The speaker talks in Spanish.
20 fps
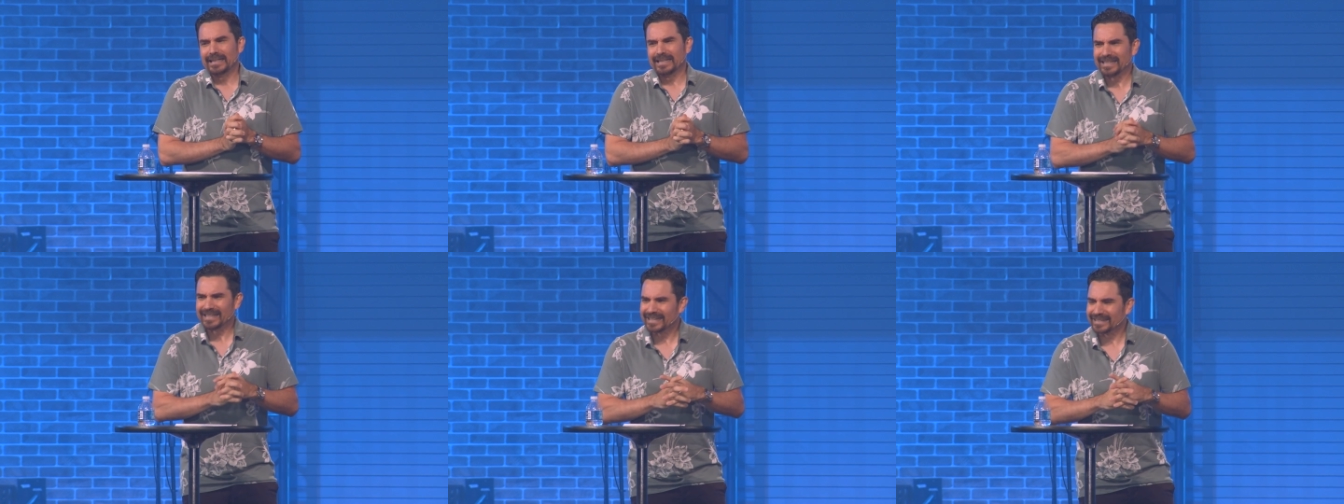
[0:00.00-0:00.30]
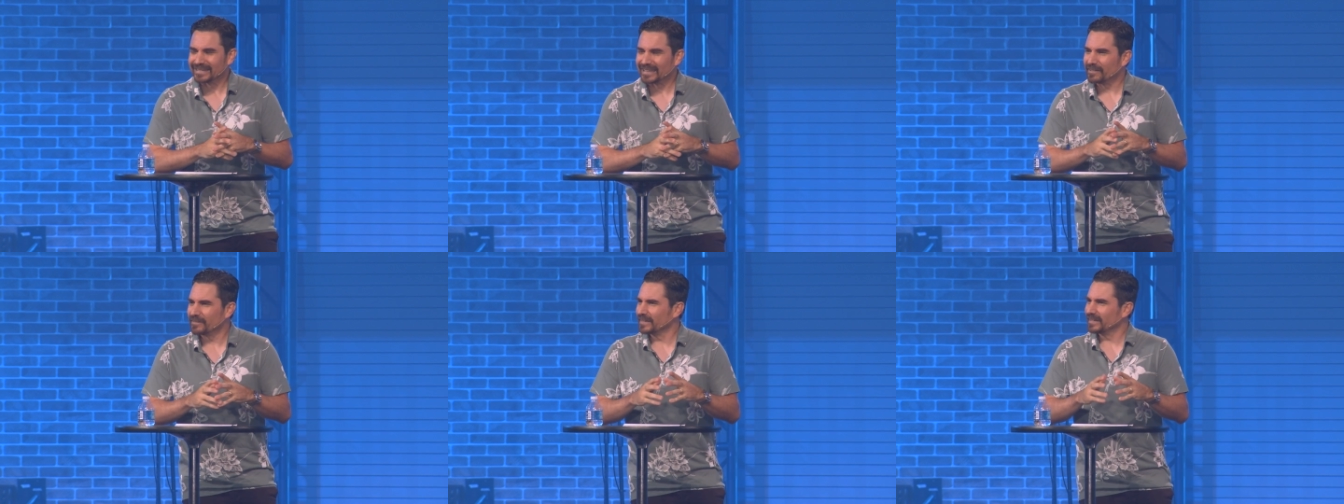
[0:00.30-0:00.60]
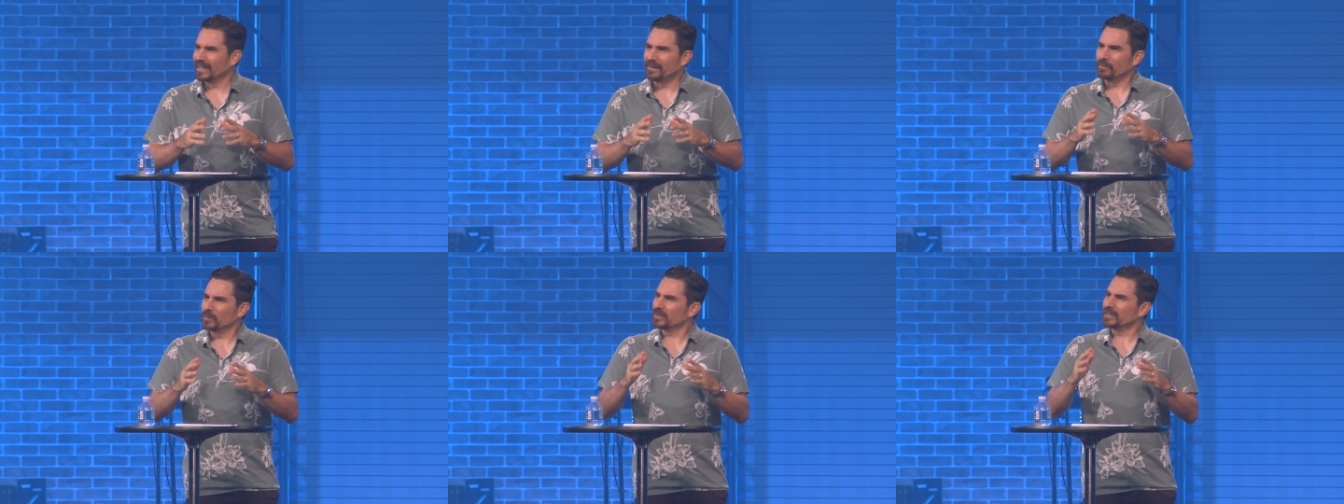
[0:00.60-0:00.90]
y
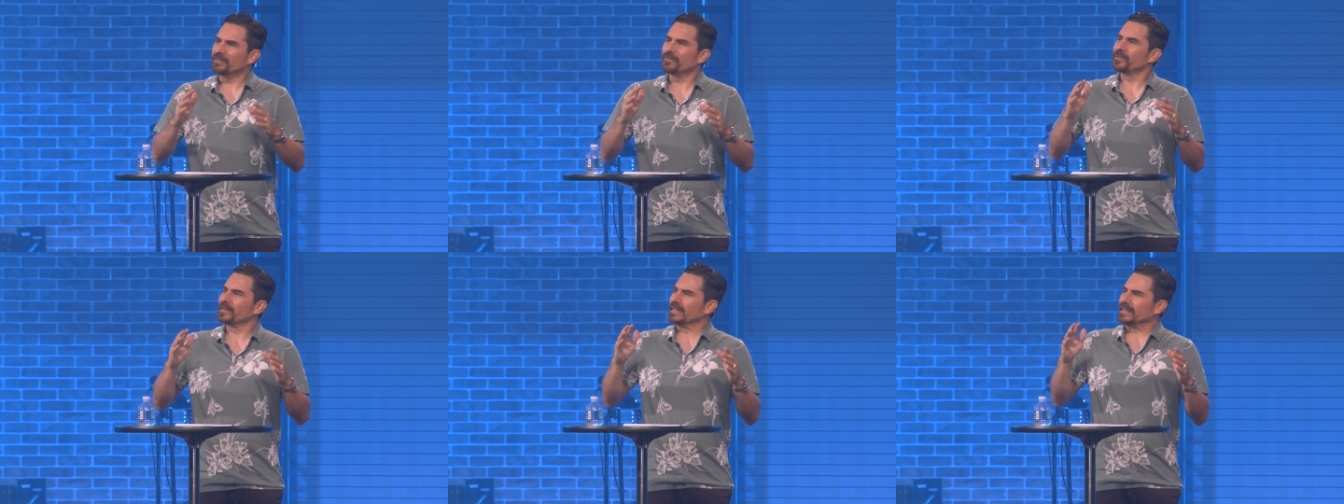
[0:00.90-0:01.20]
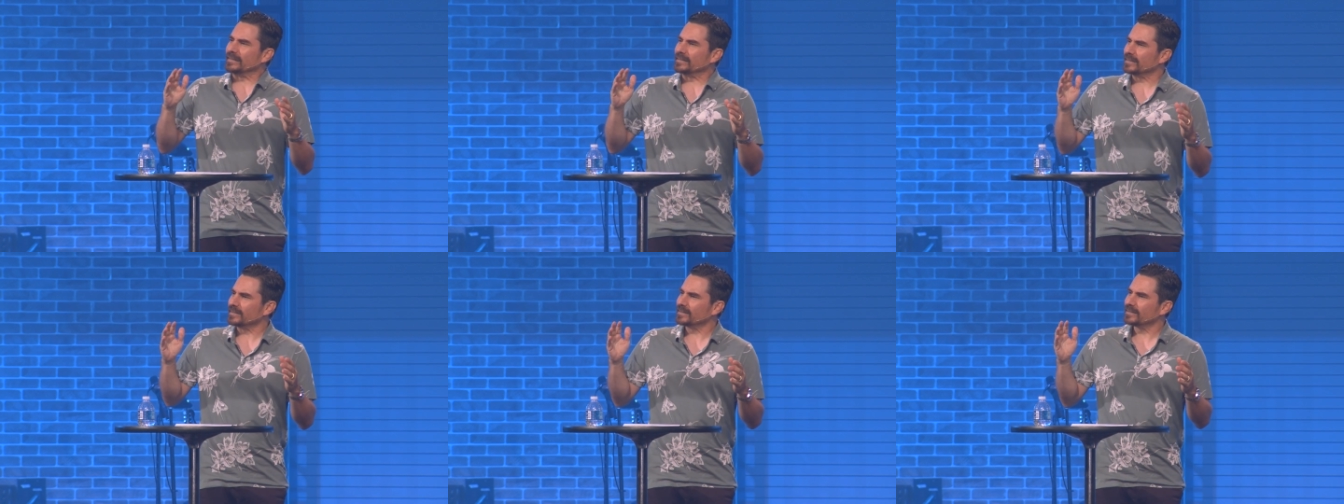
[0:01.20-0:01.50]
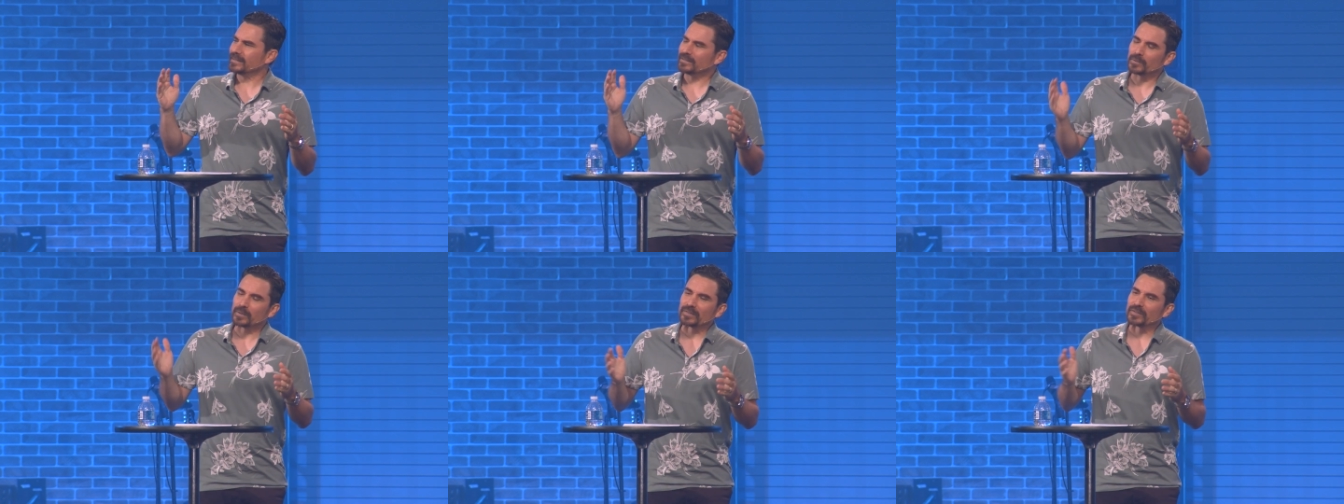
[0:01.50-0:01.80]
atravesamos diferentes
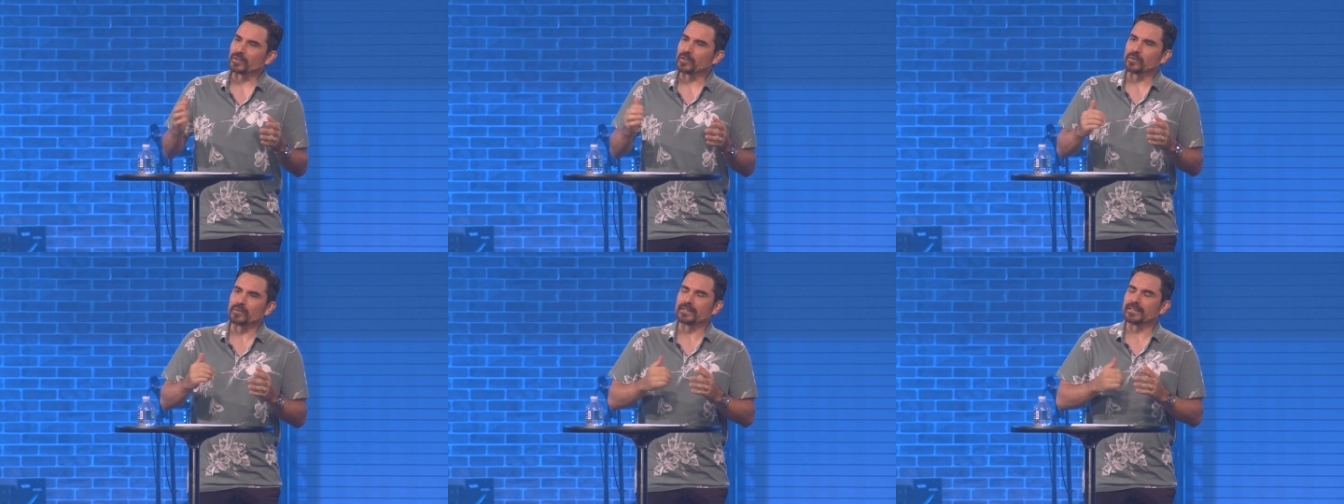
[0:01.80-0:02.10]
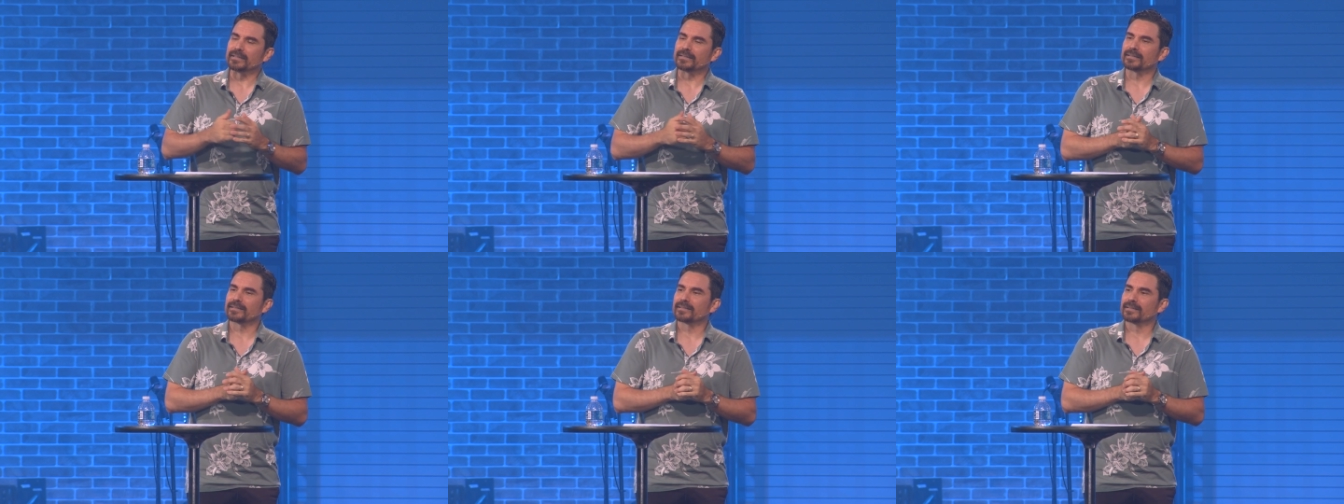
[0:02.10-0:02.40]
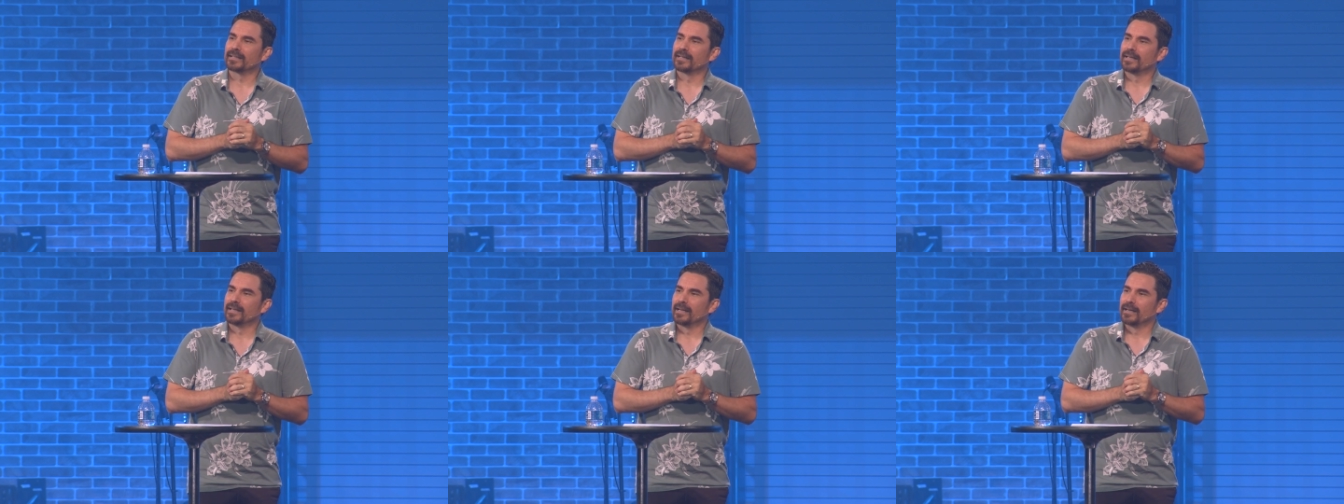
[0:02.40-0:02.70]

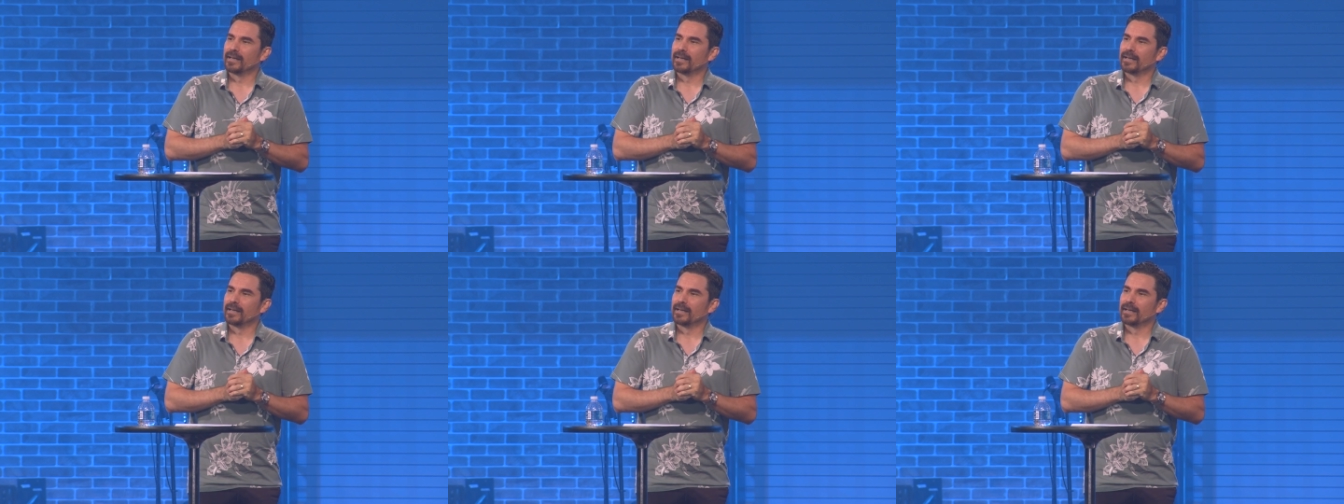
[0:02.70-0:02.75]
situaciones.